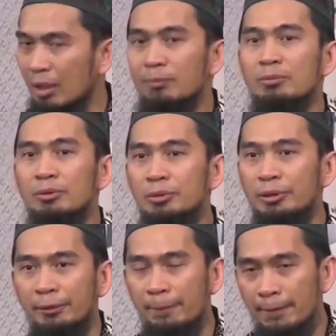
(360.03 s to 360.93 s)
Berapa
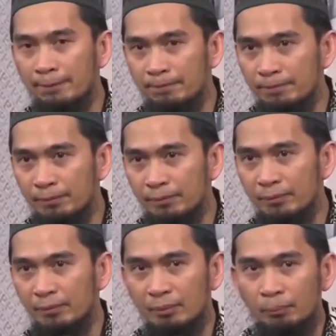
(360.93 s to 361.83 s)
butuhnya?
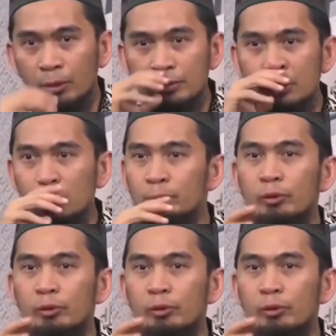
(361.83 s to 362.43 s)
Porsinya